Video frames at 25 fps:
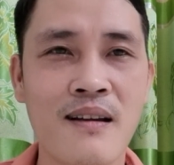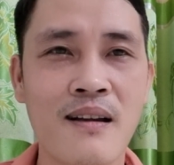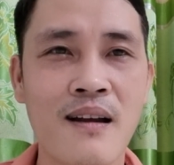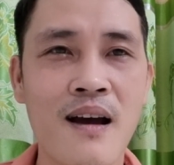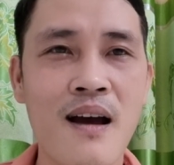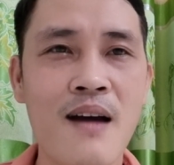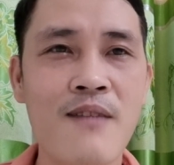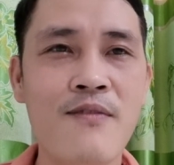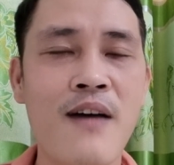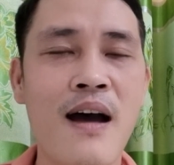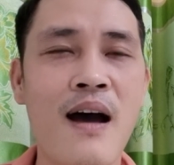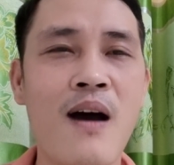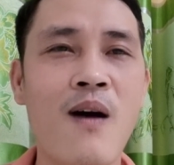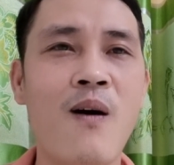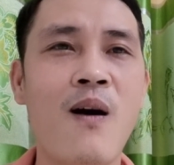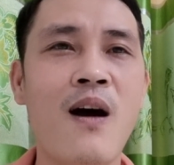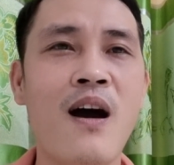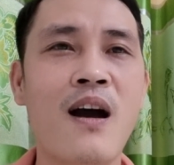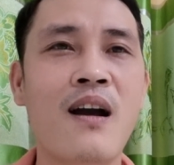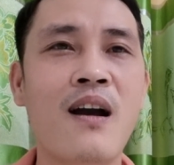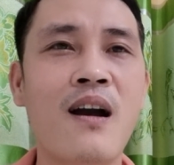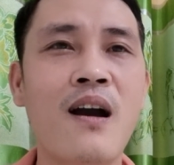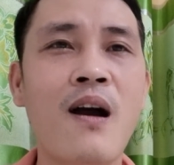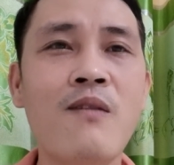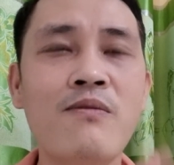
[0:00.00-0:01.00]
và
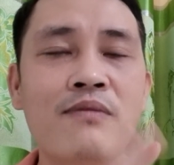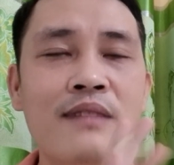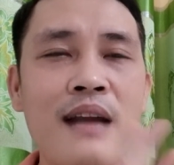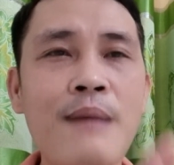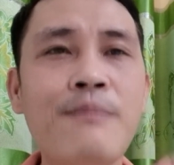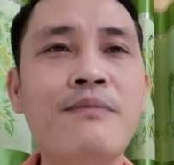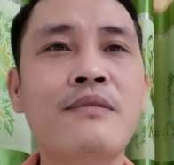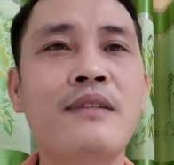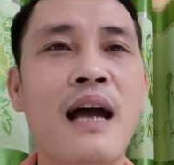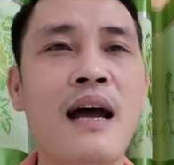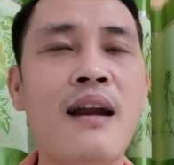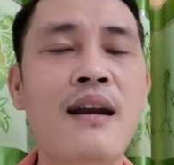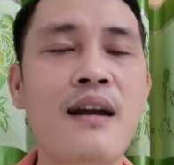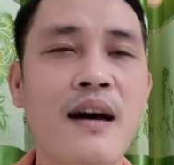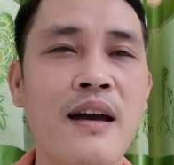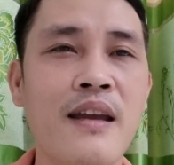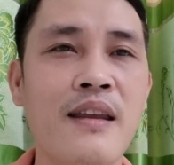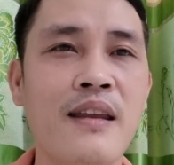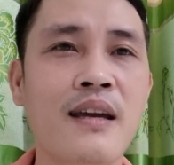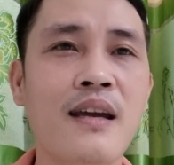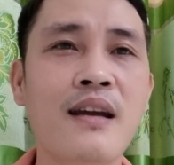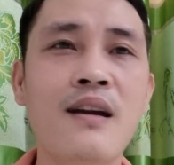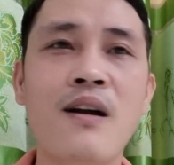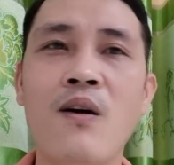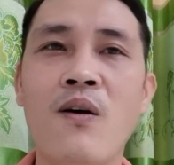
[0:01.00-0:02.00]
họ không đáp trả lời
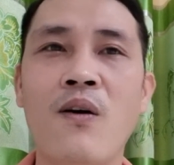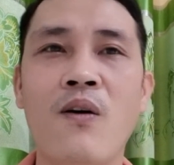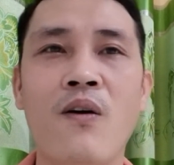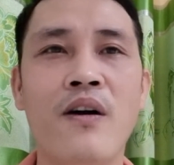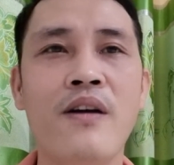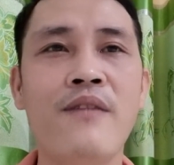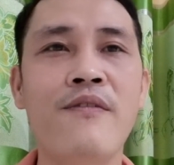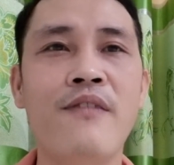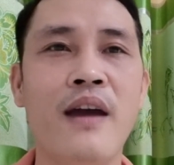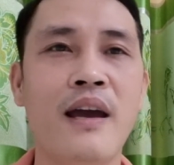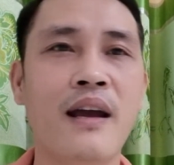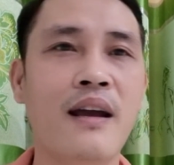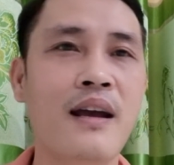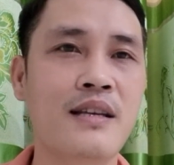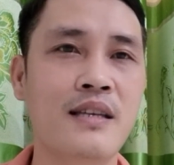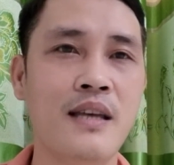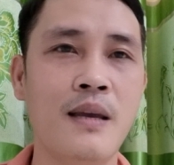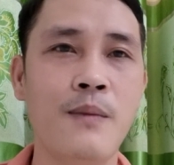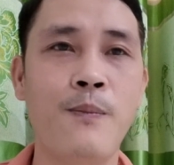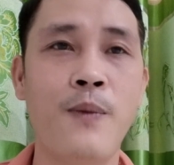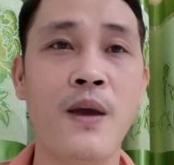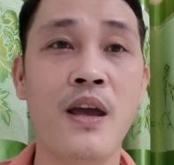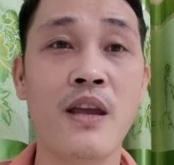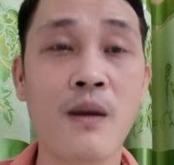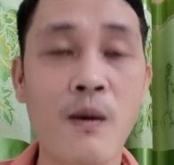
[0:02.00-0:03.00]
những cái câu hỏi về ca
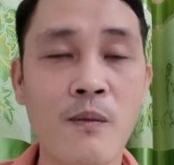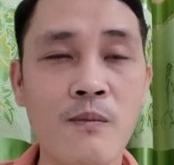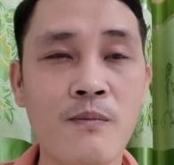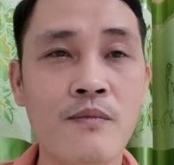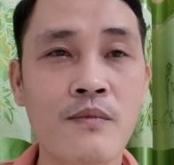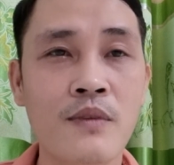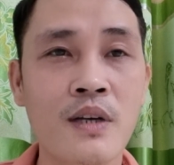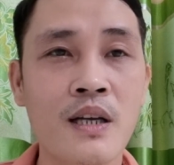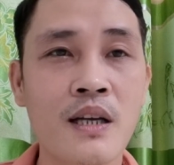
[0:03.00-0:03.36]
sĩ Phi Nhung